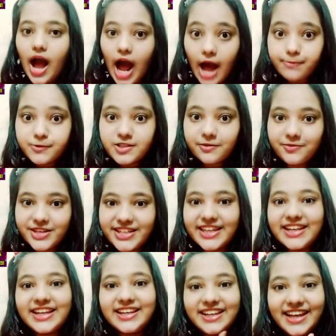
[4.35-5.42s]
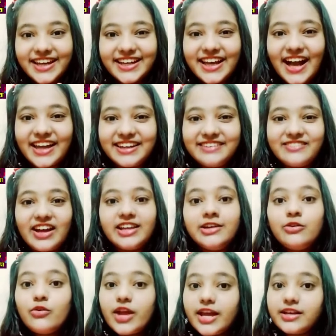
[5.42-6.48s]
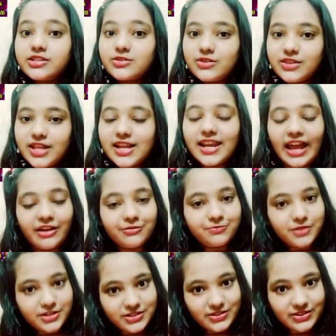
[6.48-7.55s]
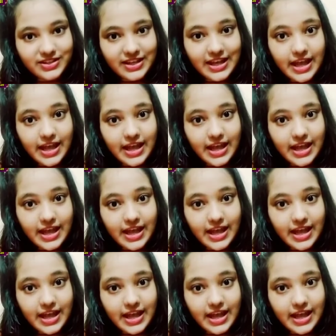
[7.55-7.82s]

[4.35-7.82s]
आप सभी के लिए लेके आने वाली हूँ एक सुंदर लाइव प्रस्तुति